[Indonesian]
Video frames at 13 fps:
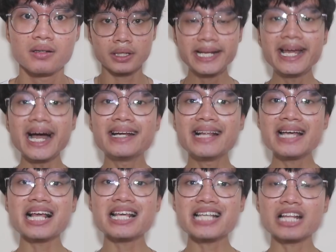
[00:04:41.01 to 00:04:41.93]
ini
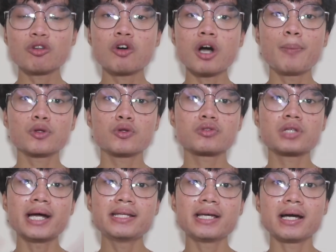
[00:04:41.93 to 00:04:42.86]
adalah salah satu
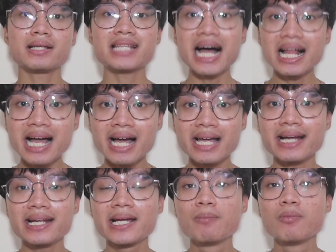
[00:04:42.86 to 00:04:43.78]
keputusan yang salah
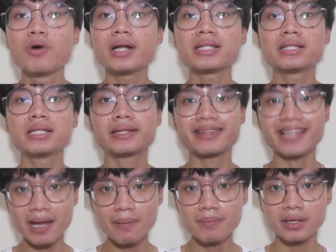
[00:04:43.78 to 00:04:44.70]
yang dibuat si
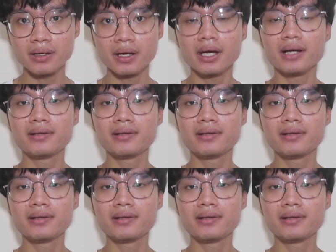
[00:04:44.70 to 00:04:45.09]
Temi